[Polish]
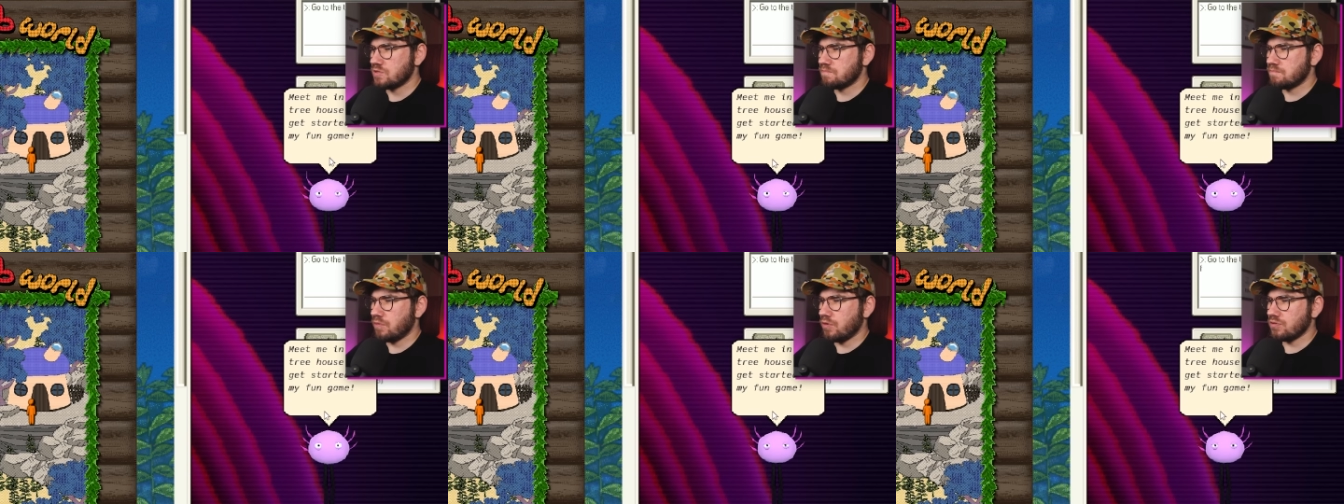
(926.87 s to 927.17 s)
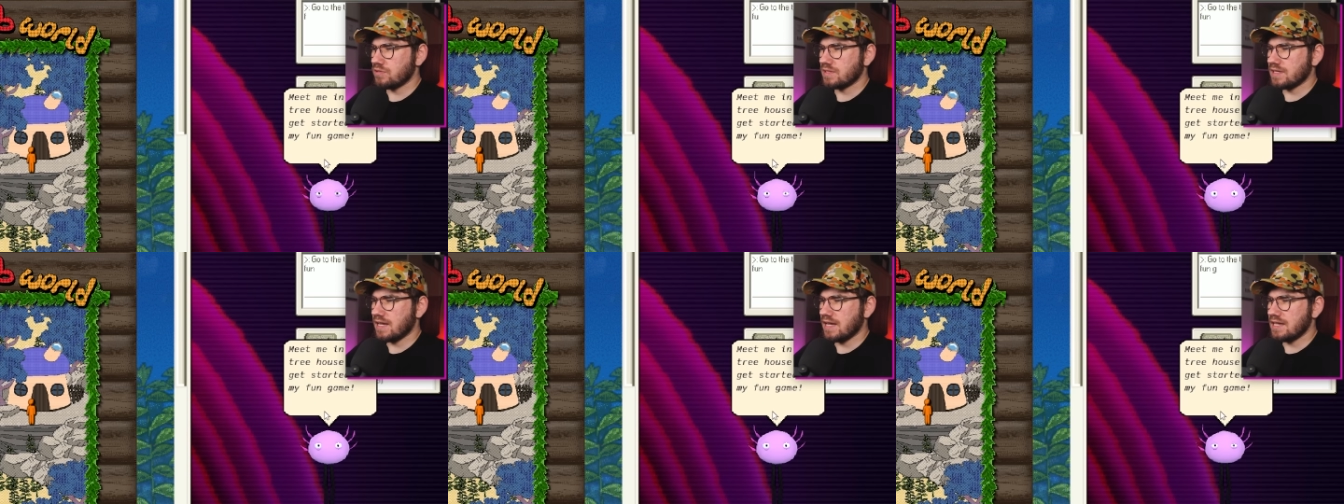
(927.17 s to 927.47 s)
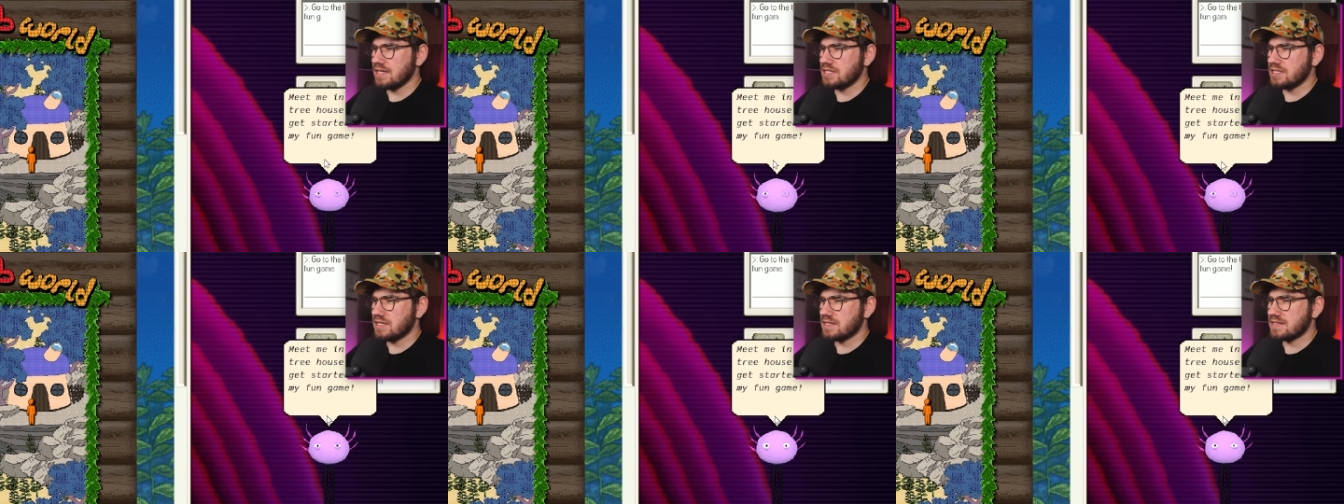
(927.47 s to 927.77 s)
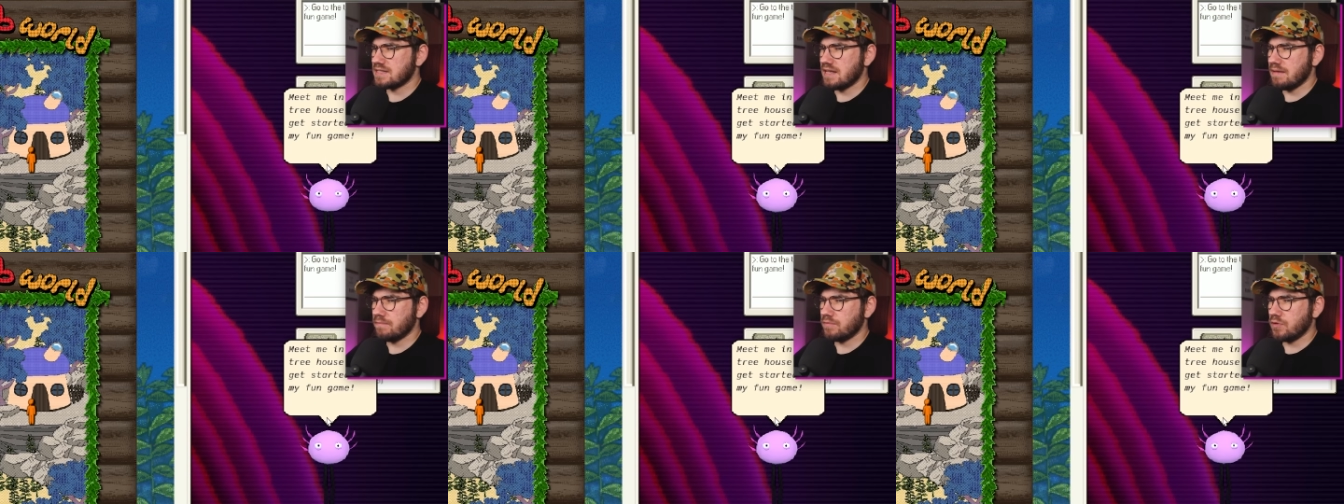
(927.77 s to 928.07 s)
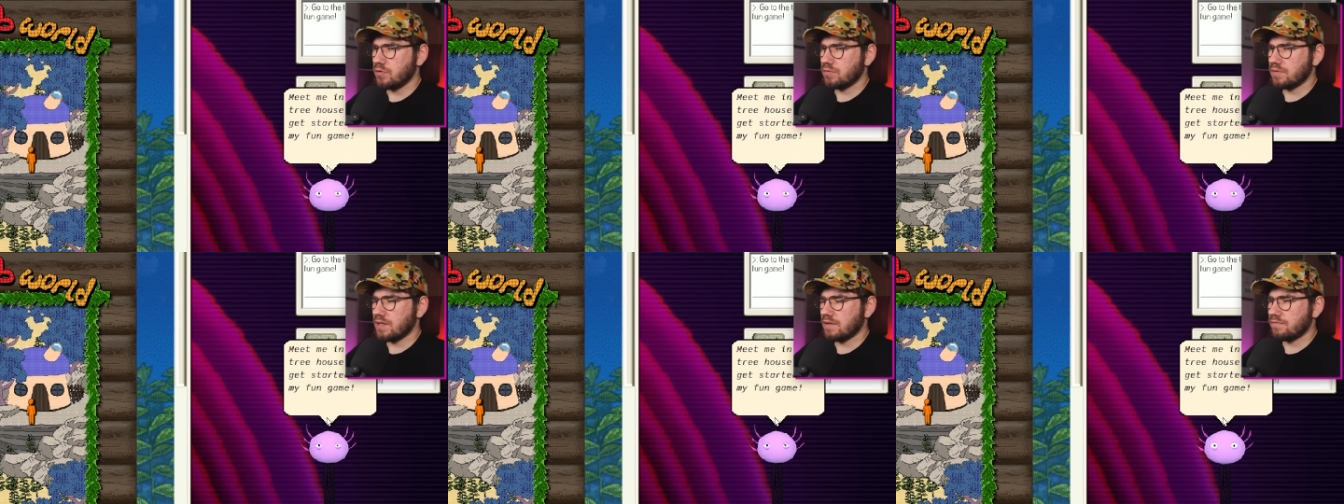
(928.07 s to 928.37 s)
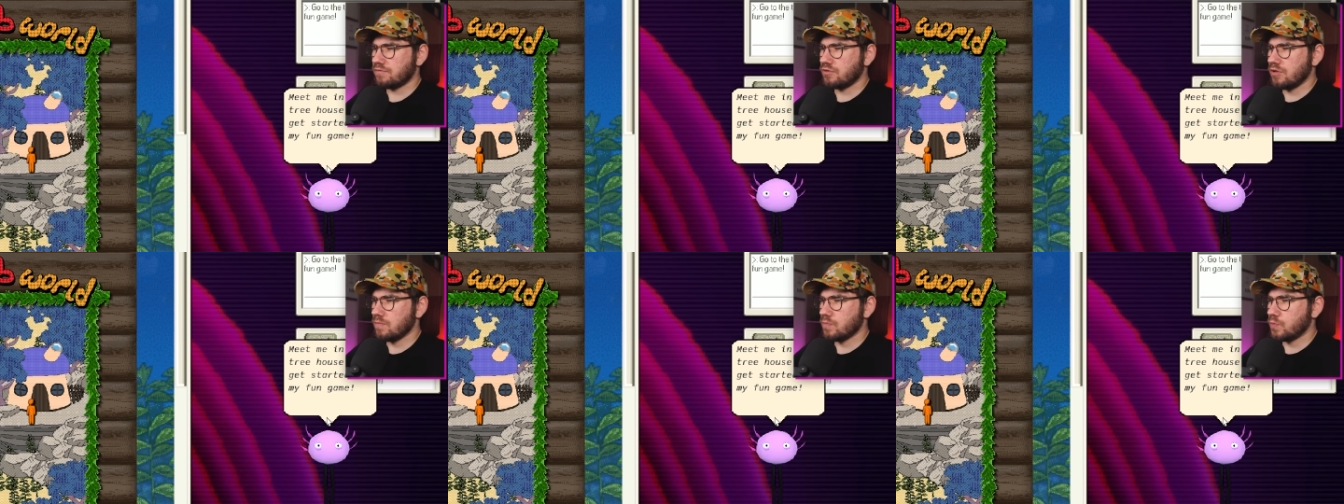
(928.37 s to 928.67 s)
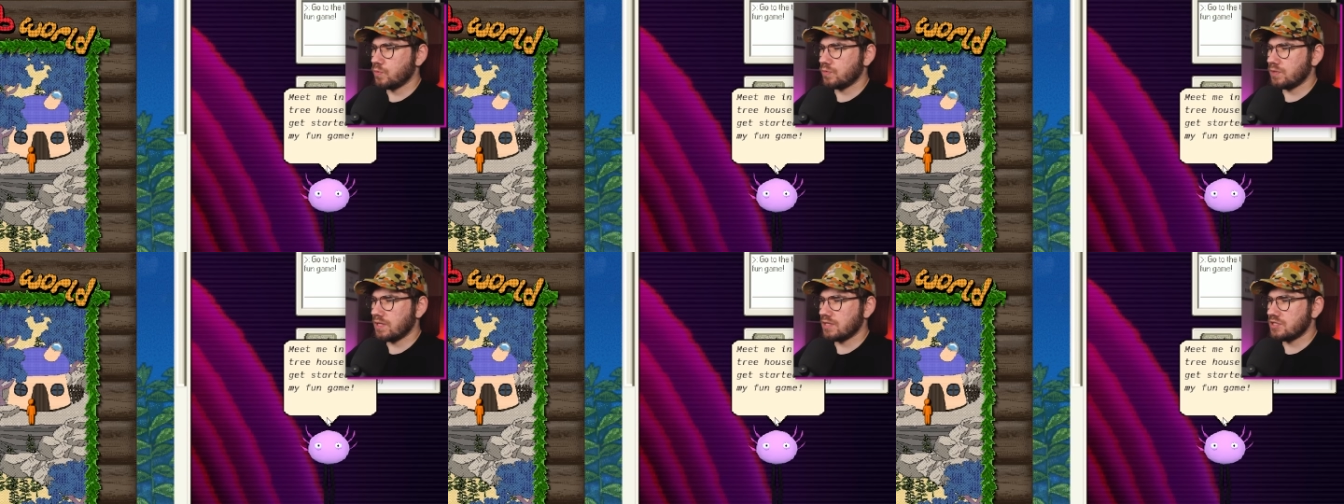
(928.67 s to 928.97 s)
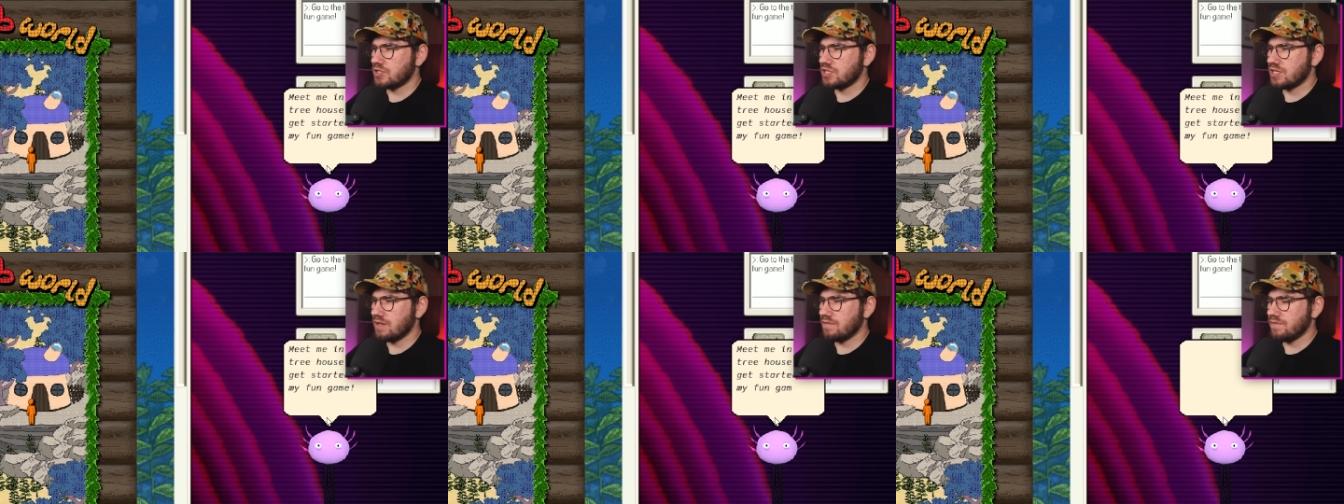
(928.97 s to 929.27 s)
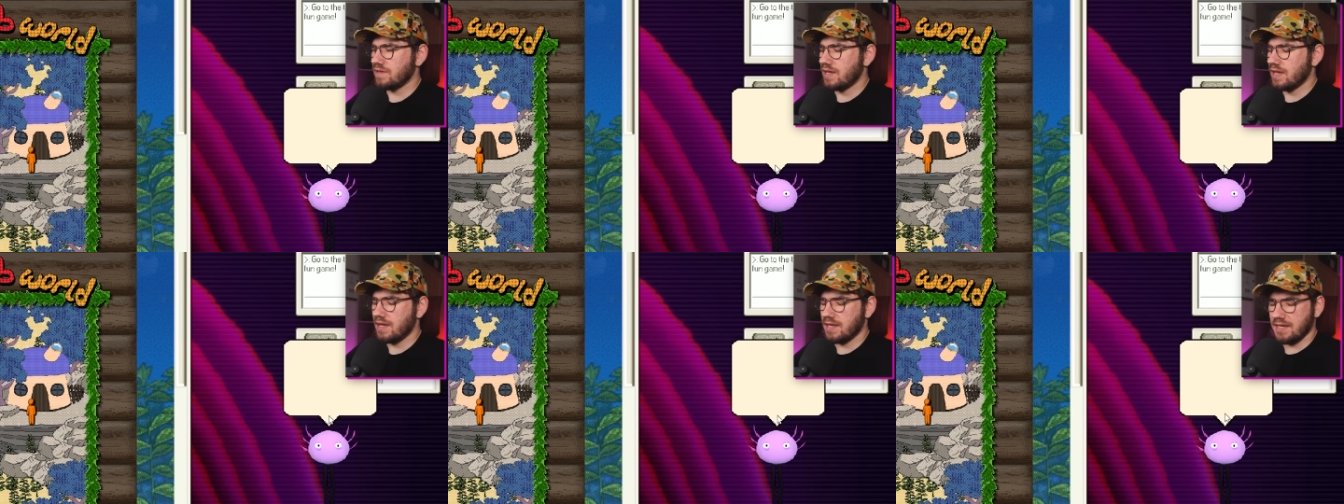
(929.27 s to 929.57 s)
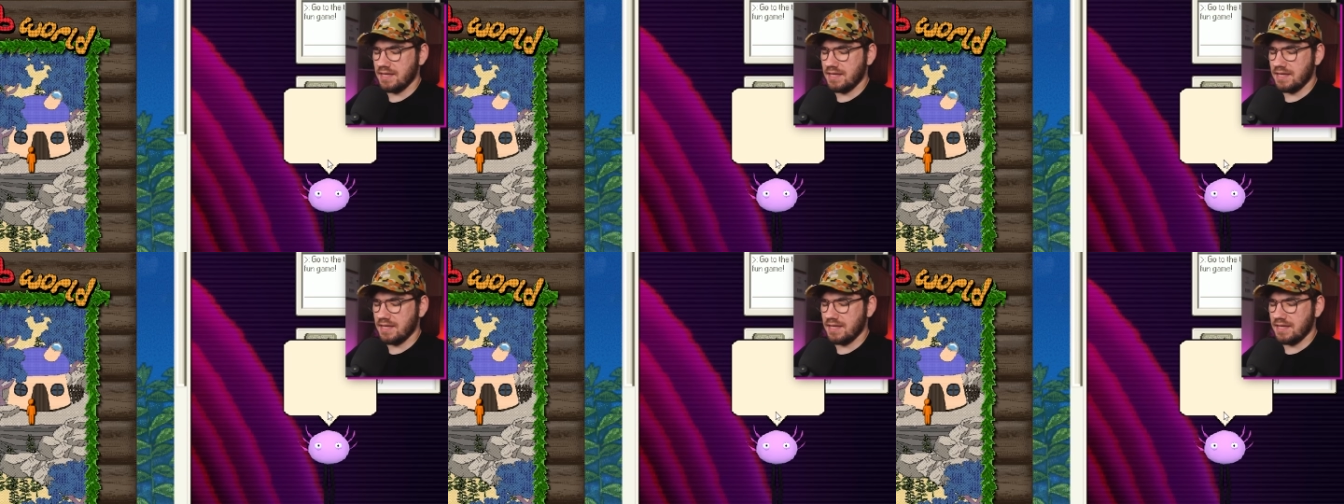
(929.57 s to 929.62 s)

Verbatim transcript: Spotkaj się ze mną na, w domku na drzewie